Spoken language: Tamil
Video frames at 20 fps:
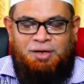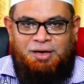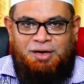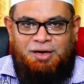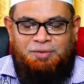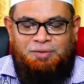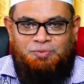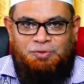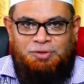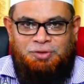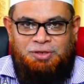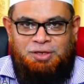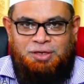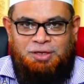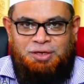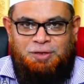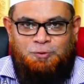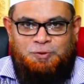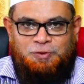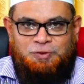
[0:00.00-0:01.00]
الحمد
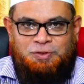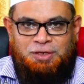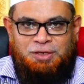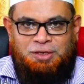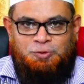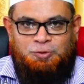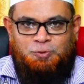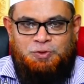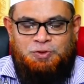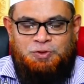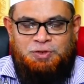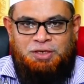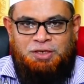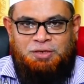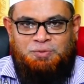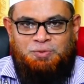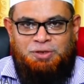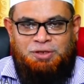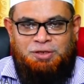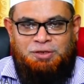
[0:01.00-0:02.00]
لله والصلاة
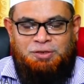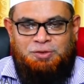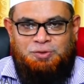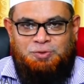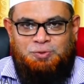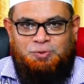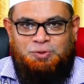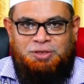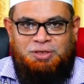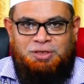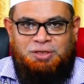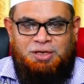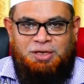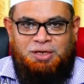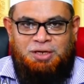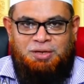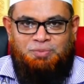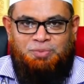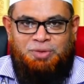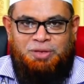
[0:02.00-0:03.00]
والسلام على رسول الله
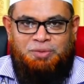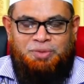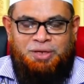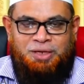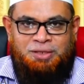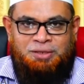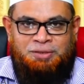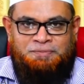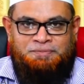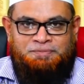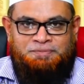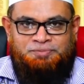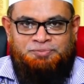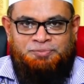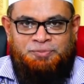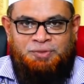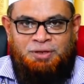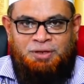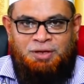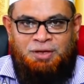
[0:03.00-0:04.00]
أما بعد
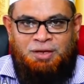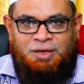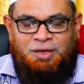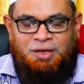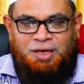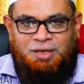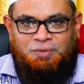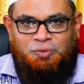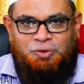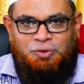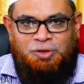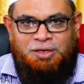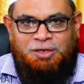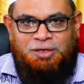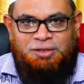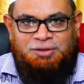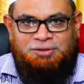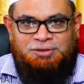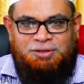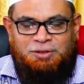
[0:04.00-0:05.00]
அன்புள்ள
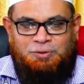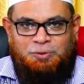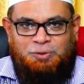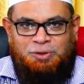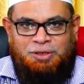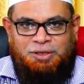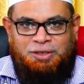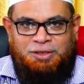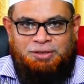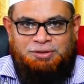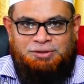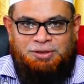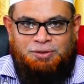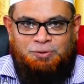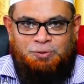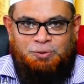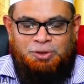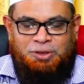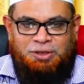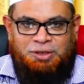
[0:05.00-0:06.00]
சகோதர
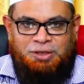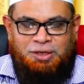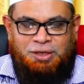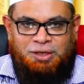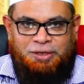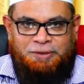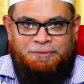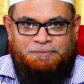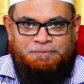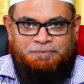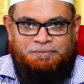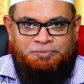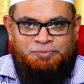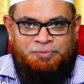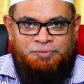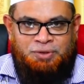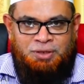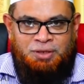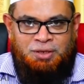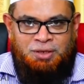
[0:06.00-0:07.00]
சகோதரிகளே
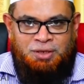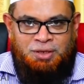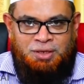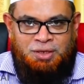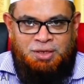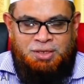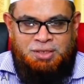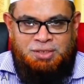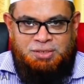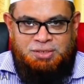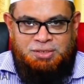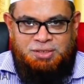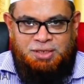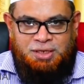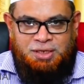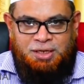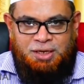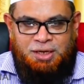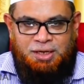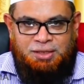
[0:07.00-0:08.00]

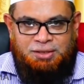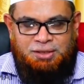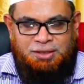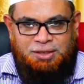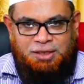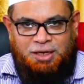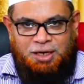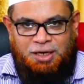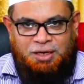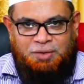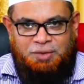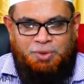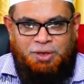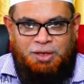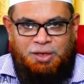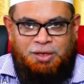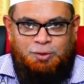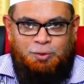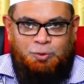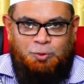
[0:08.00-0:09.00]
ஜக்காத்
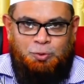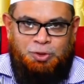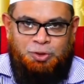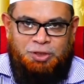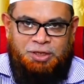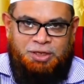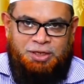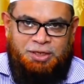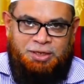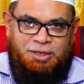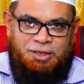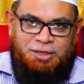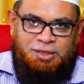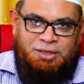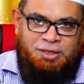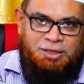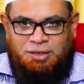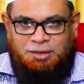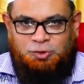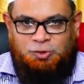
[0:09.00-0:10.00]
கடமையாகக்கூடிய
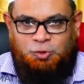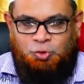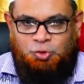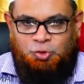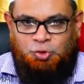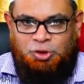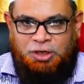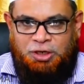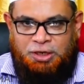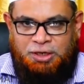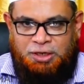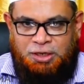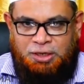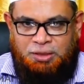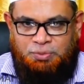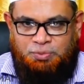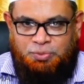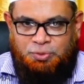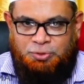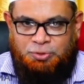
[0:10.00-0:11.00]
சொத்துக்களில்
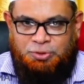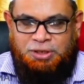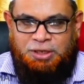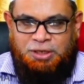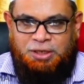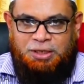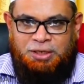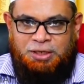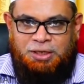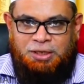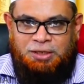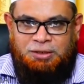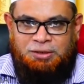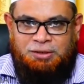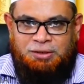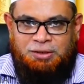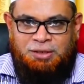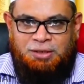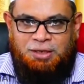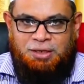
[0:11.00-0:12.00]
பொருட்களில்
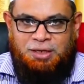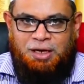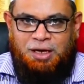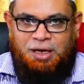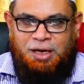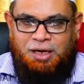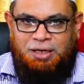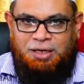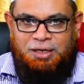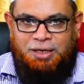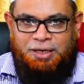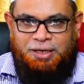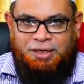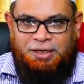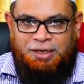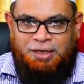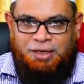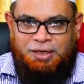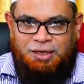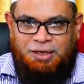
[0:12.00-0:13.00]

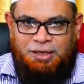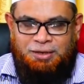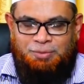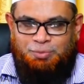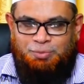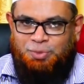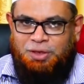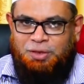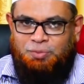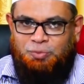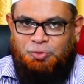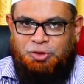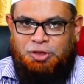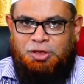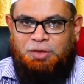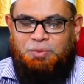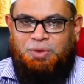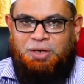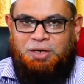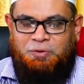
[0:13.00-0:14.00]
கால்நடைகள் மிக
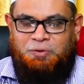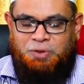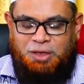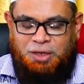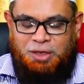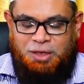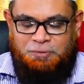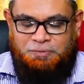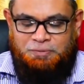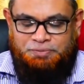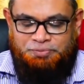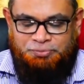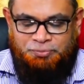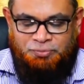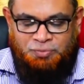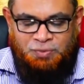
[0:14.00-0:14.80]
முக்கியமானவையாகும்